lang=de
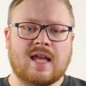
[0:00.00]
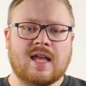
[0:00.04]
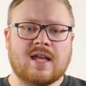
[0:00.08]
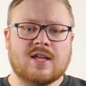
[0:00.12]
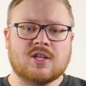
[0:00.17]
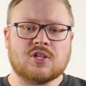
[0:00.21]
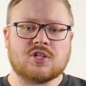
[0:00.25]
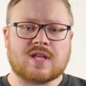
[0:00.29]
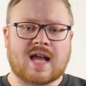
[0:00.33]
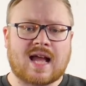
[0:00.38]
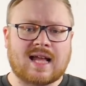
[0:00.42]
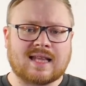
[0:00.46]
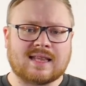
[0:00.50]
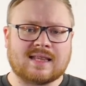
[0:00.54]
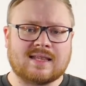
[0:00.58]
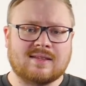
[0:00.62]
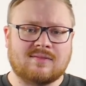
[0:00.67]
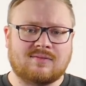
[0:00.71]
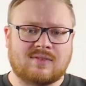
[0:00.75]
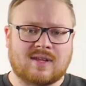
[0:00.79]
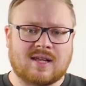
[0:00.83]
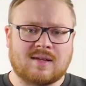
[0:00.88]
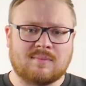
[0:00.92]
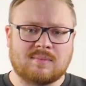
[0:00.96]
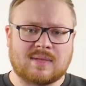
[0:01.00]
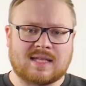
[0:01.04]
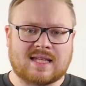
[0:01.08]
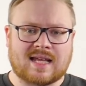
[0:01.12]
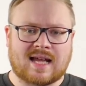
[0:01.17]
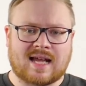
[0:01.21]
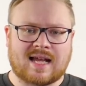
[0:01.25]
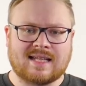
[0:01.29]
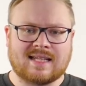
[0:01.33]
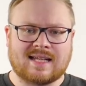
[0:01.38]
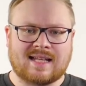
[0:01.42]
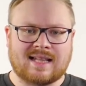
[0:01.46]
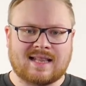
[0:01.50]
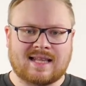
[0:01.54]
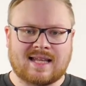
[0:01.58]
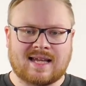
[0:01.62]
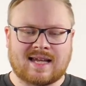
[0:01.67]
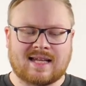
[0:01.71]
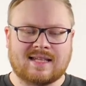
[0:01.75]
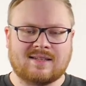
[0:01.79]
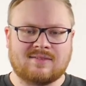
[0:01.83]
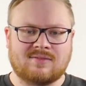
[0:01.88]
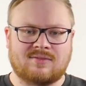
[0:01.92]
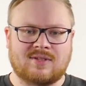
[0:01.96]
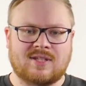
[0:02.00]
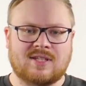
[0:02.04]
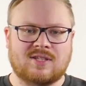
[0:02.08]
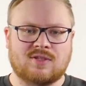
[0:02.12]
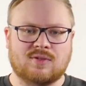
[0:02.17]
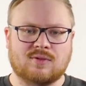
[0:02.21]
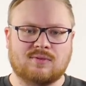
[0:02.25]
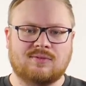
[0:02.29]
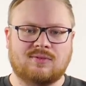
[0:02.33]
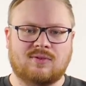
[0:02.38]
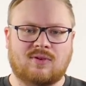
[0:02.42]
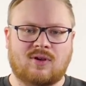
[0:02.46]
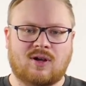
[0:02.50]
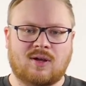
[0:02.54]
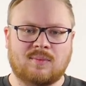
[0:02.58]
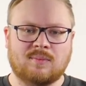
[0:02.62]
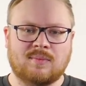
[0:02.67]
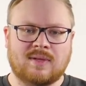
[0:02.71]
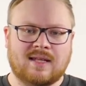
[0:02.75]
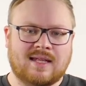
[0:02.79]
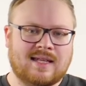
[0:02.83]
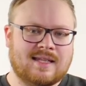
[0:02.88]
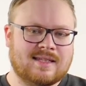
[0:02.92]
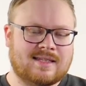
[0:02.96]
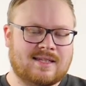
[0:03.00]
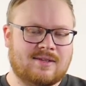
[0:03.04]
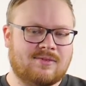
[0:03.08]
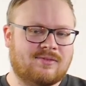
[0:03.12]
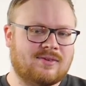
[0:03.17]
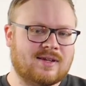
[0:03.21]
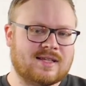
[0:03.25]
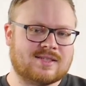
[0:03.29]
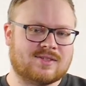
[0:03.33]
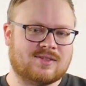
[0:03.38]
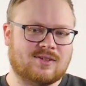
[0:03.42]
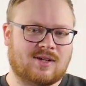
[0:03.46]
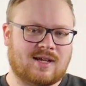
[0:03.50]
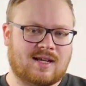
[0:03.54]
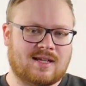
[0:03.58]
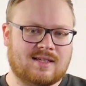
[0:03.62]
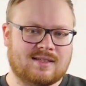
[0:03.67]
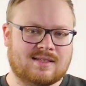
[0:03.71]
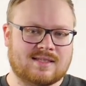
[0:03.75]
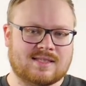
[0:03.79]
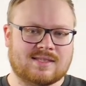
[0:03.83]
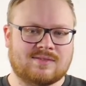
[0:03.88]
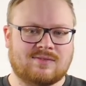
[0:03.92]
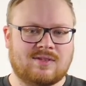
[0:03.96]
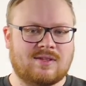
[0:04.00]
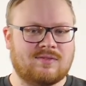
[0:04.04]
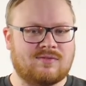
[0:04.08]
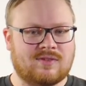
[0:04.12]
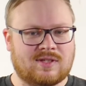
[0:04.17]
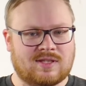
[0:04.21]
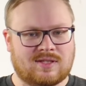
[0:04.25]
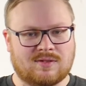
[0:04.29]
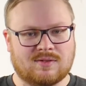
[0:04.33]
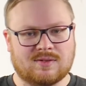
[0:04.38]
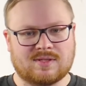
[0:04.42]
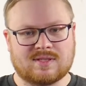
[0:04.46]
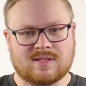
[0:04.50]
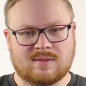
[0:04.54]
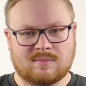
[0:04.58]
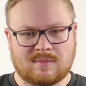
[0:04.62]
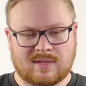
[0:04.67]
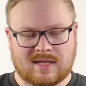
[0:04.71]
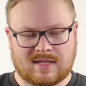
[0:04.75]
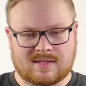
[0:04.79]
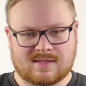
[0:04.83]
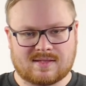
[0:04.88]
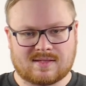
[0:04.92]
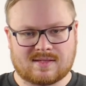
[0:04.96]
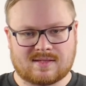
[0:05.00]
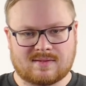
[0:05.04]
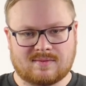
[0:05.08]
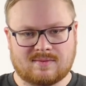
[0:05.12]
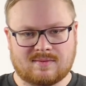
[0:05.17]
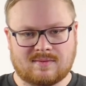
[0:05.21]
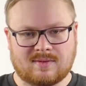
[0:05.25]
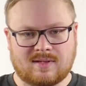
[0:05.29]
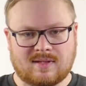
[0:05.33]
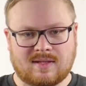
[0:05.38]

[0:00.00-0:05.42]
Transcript: starten wir mit einer Lernvideoform, die fast so alt ist wie Videos im Netz.